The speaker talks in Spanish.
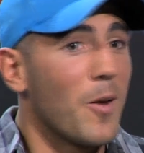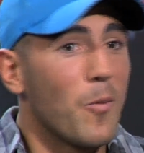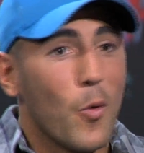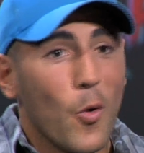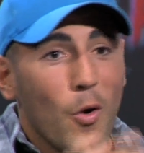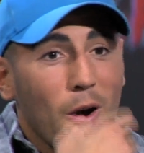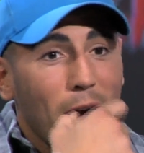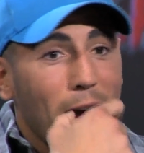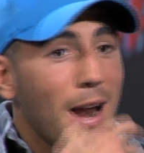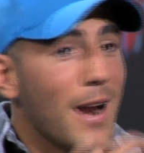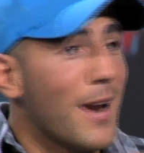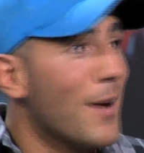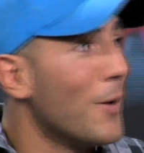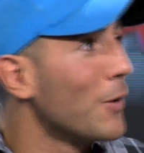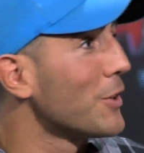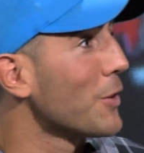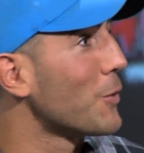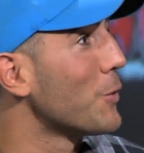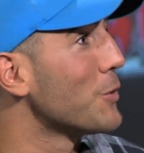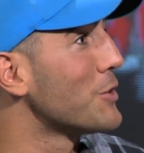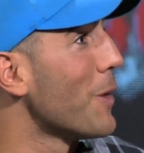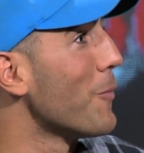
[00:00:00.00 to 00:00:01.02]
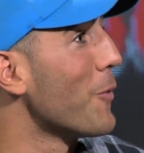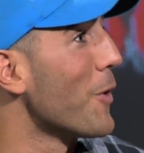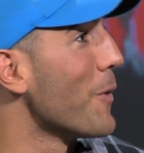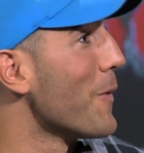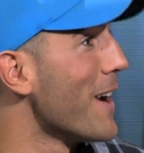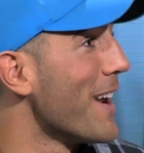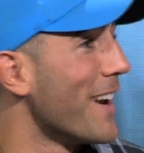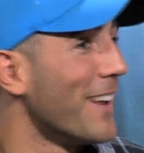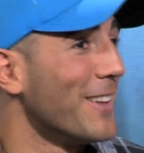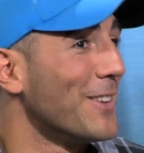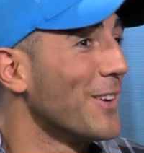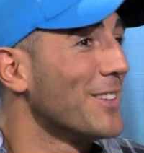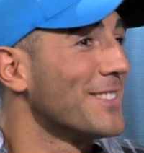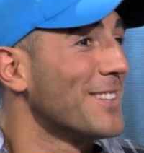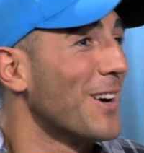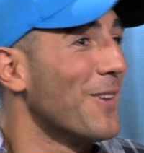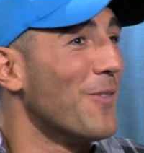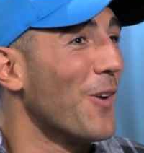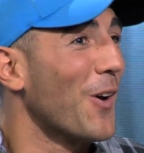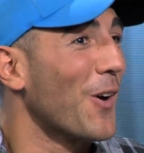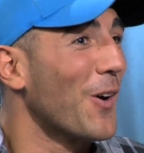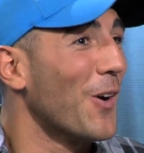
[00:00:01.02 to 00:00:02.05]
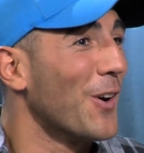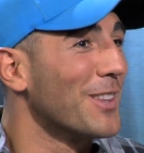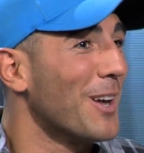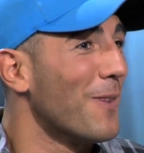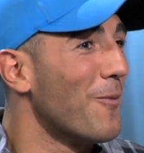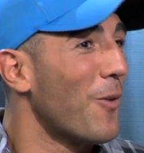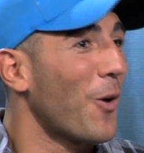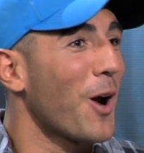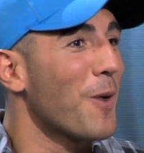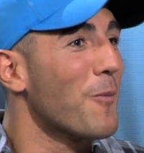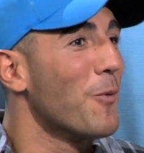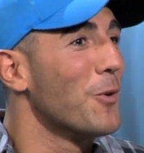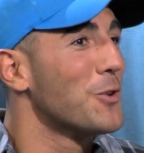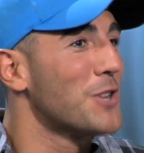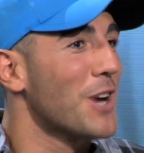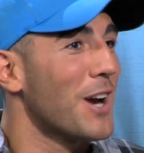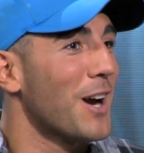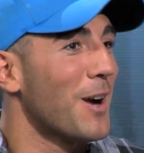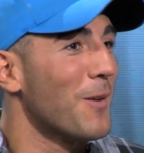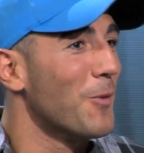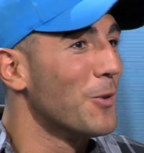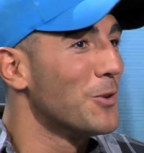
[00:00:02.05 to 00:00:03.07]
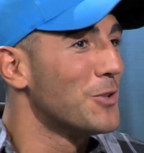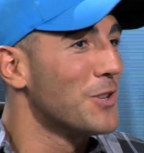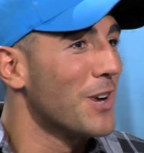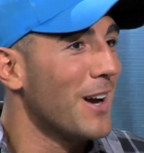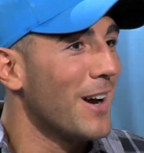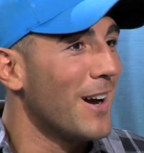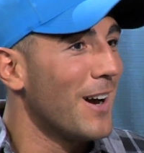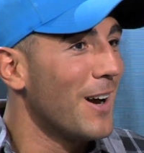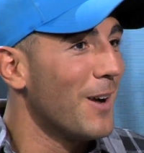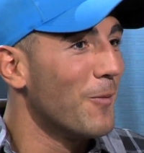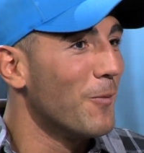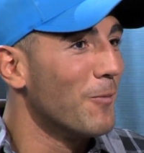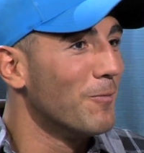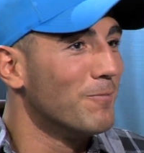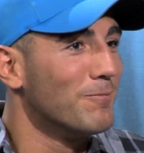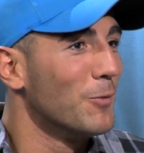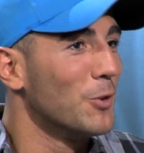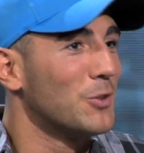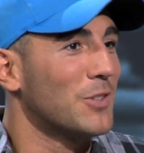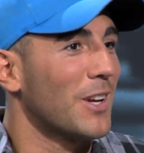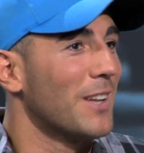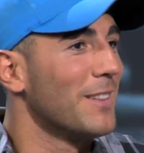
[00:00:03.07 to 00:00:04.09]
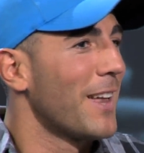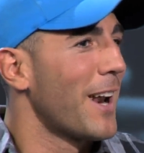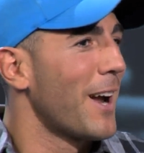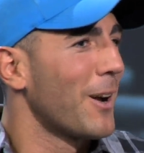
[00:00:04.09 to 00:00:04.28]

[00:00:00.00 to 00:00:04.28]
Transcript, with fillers: bucal no se escucha muy bien, entonces tampoco, tampoco hay mucha, mucha, mucha